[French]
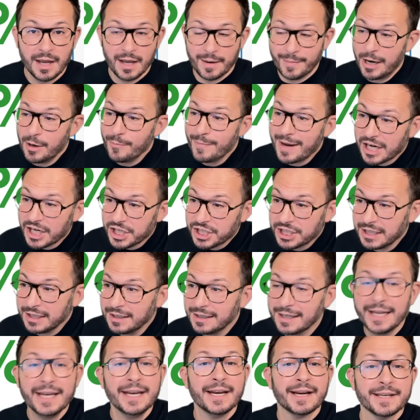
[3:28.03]
Eh bien, le
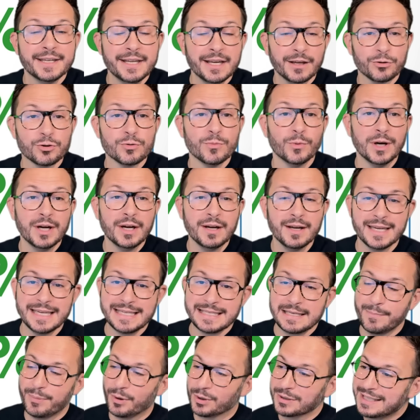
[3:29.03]
marché, l'année dernière du moins,
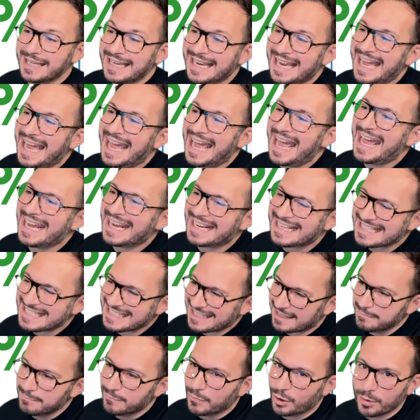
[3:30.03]
il s'est porté
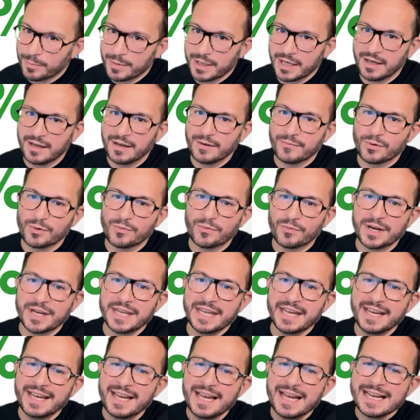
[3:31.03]
extrêmement bien. Vous le
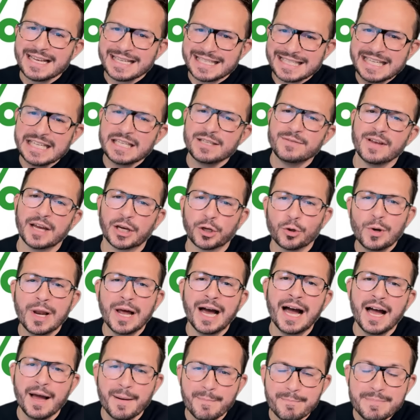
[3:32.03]
voyez,
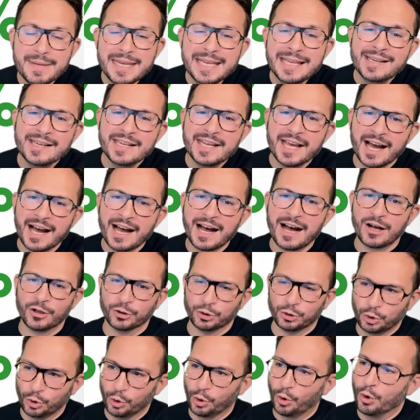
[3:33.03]
6,1 milliards
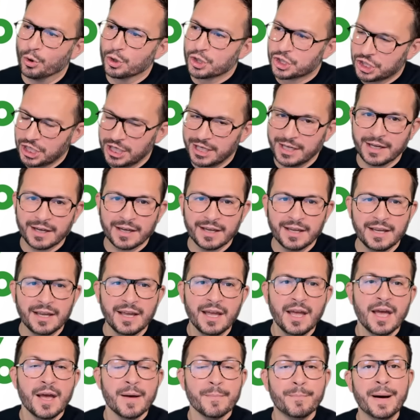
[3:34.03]
d'euros générés
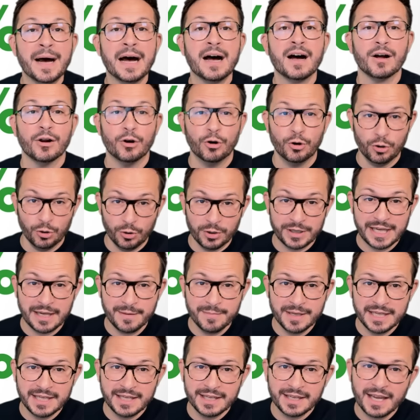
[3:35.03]
par le
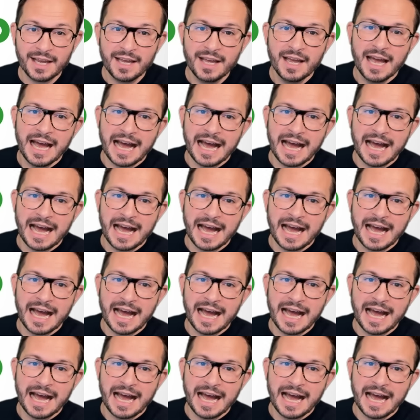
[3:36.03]
gaming,